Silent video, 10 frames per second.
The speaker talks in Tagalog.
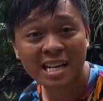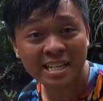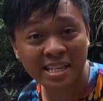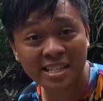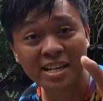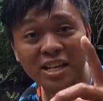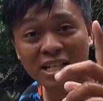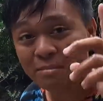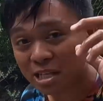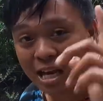16k
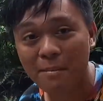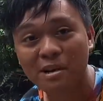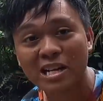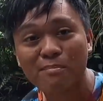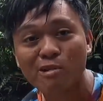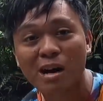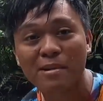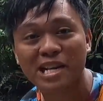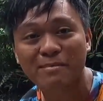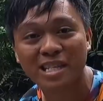subscriber na po
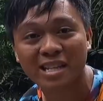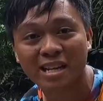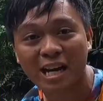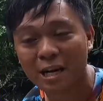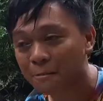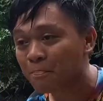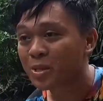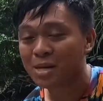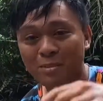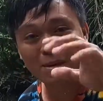kami ni Master Dan.
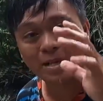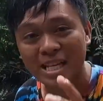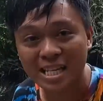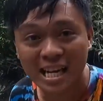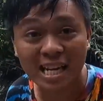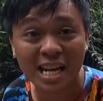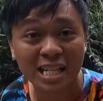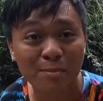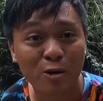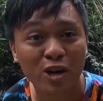Yun. Mga master, sana
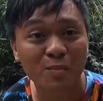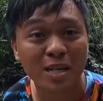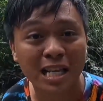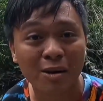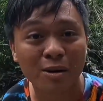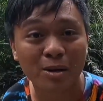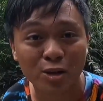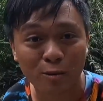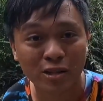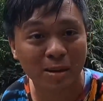hindi po kayo magsawang
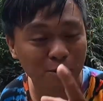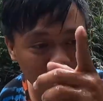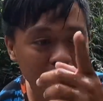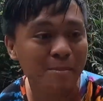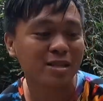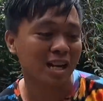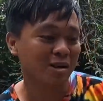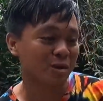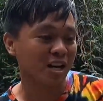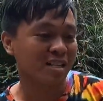magsuporta po sa aming
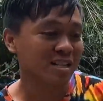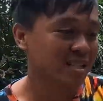dalawa.